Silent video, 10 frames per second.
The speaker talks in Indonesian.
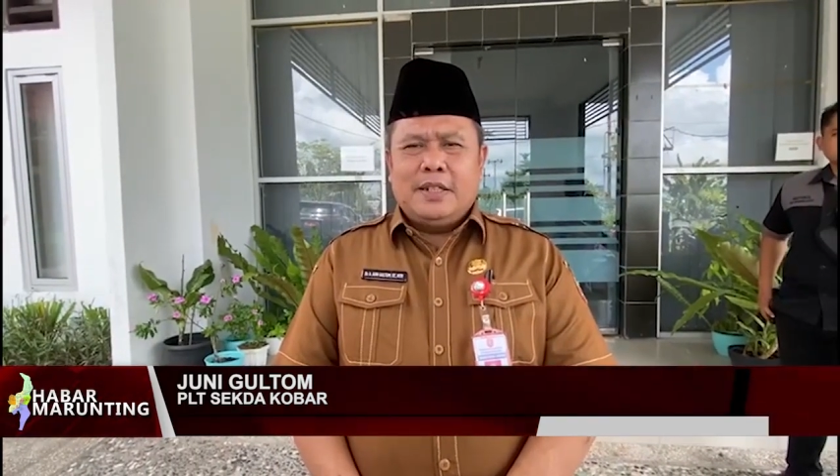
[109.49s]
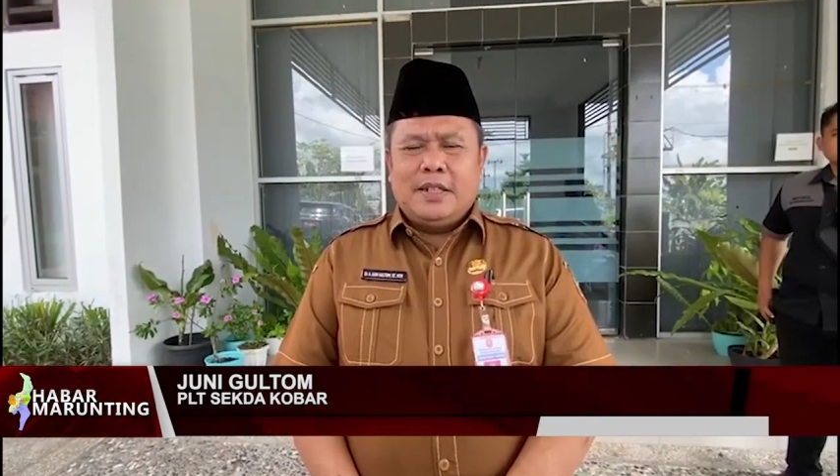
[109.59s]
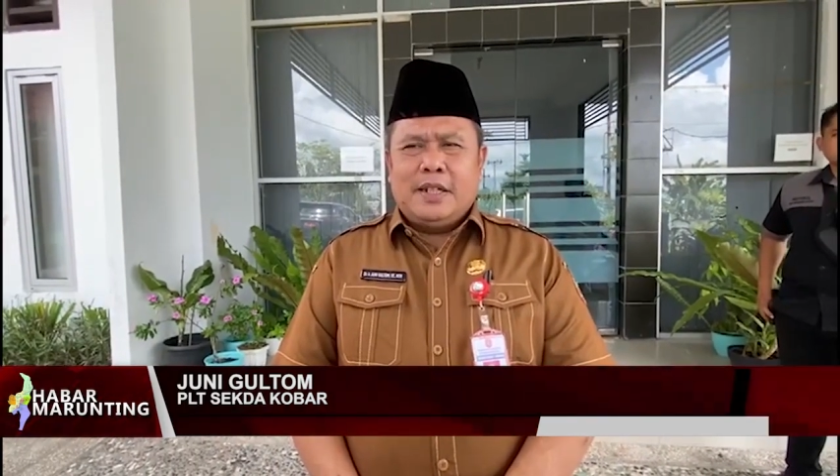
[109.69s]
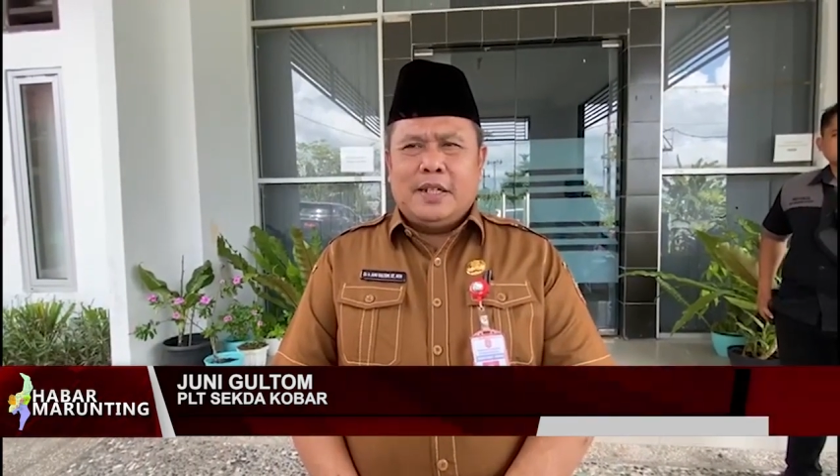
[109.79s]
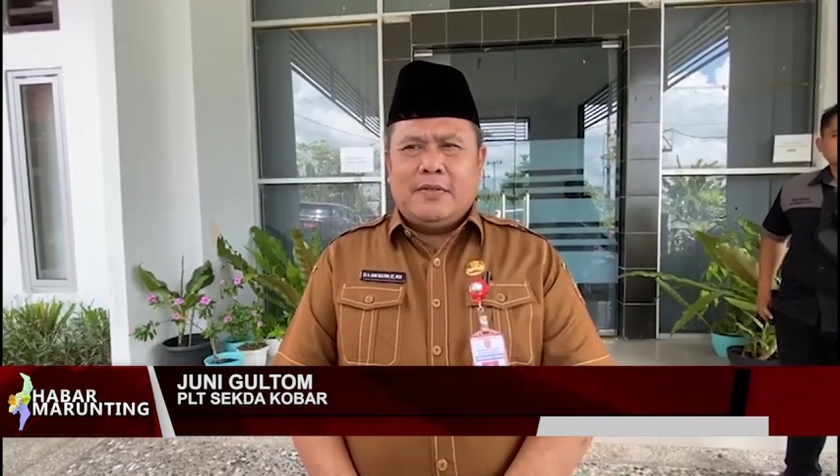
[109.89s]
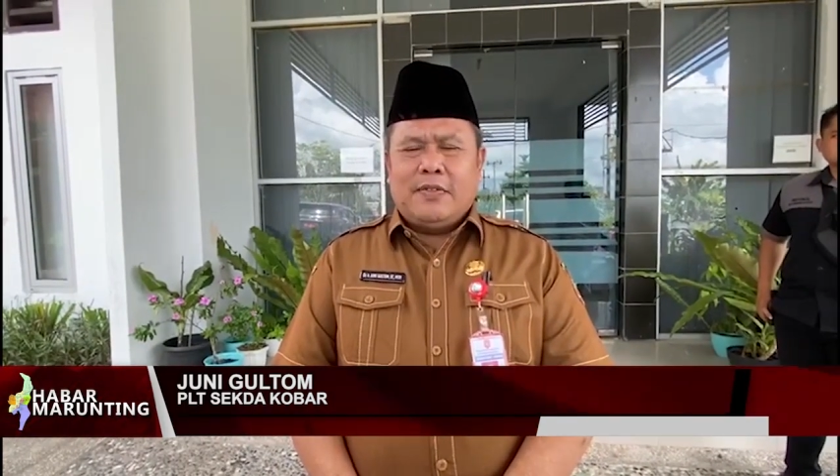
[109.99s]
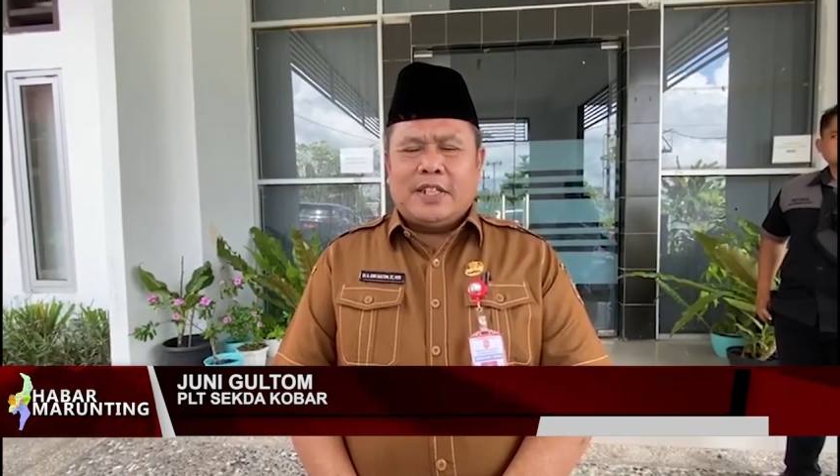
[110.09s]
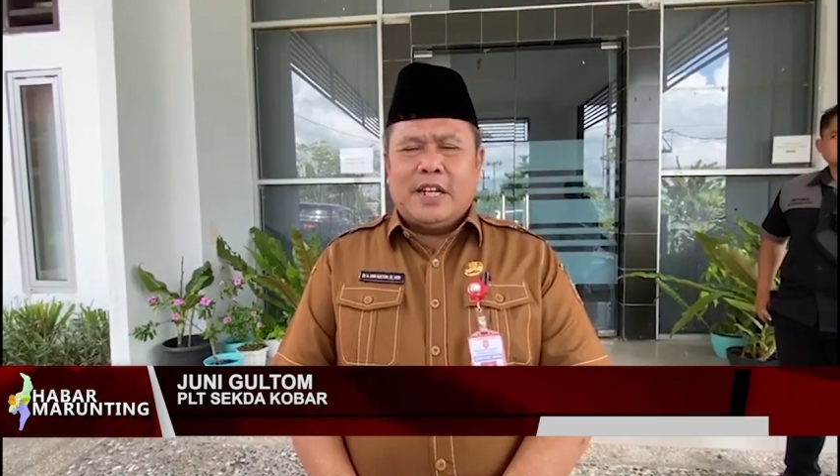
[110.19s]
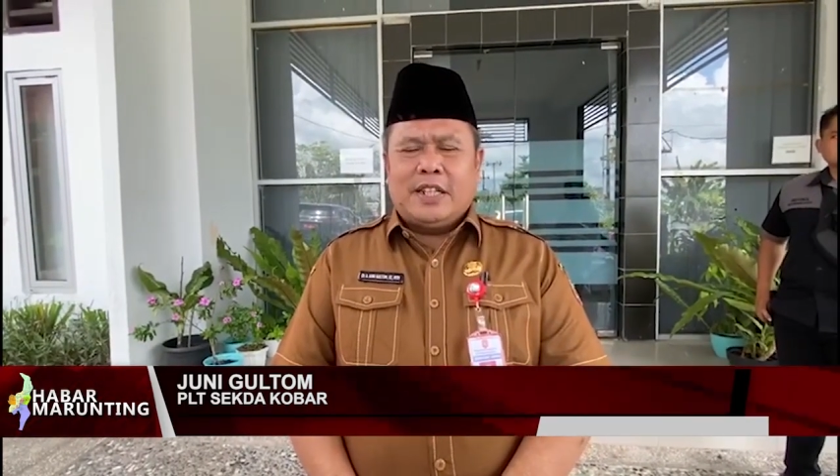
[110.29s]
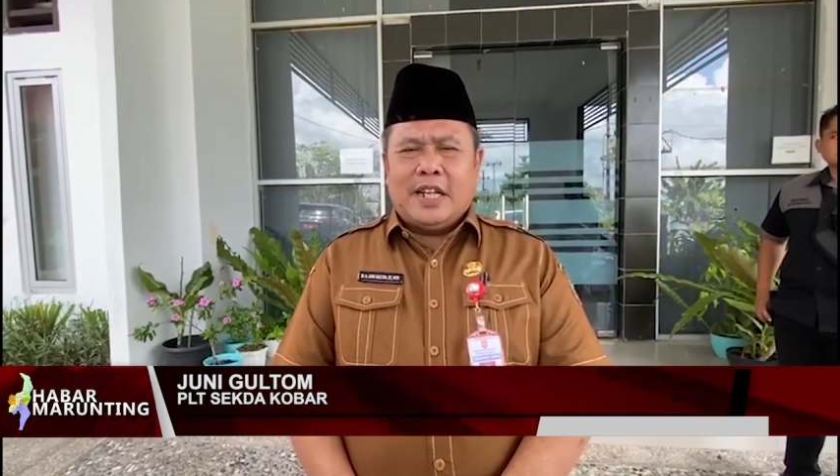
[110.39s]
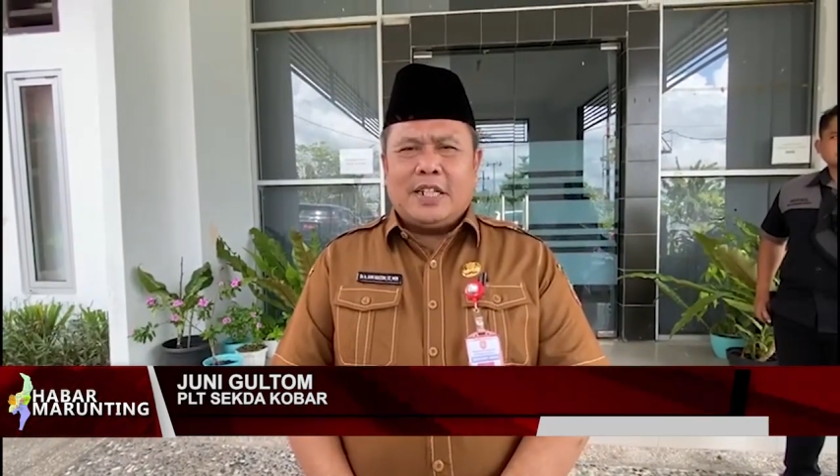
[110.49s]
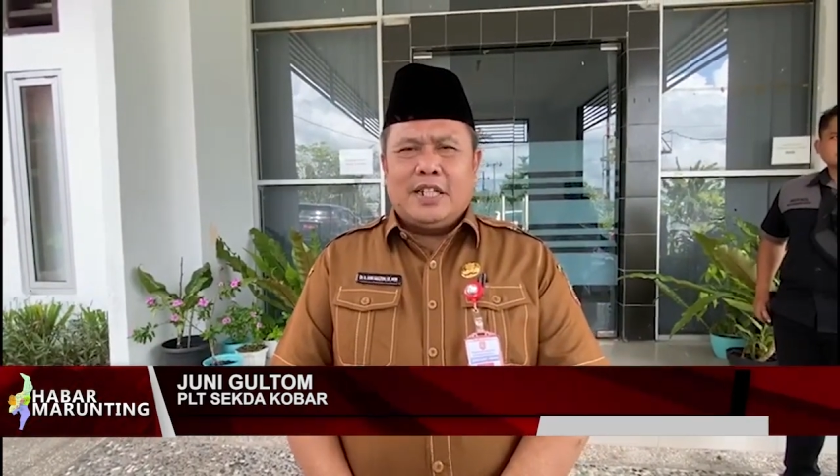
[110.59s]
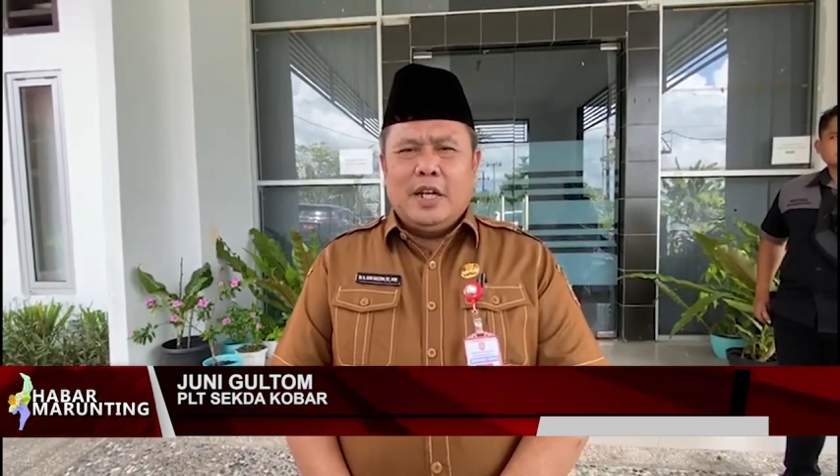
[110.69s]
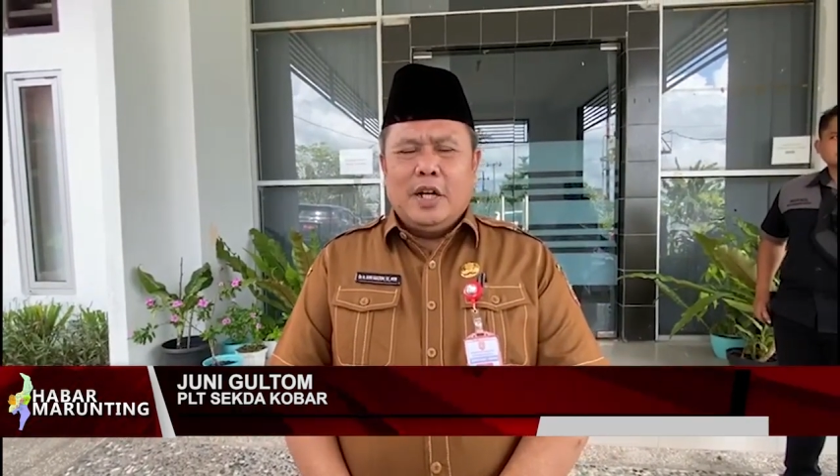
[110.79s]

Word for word: uh, fasilitas